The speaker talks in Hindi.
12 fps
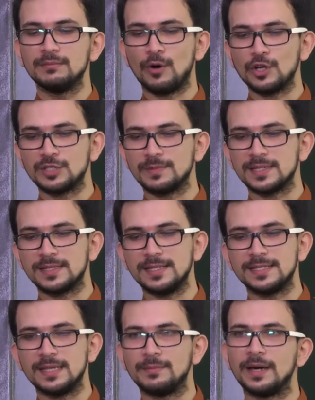मौज मस्ती
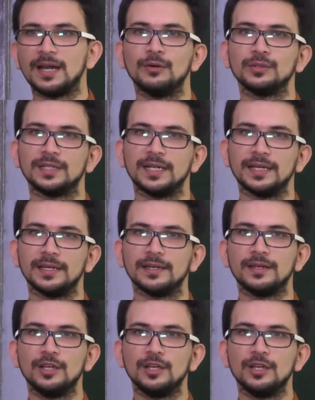से भरा होता है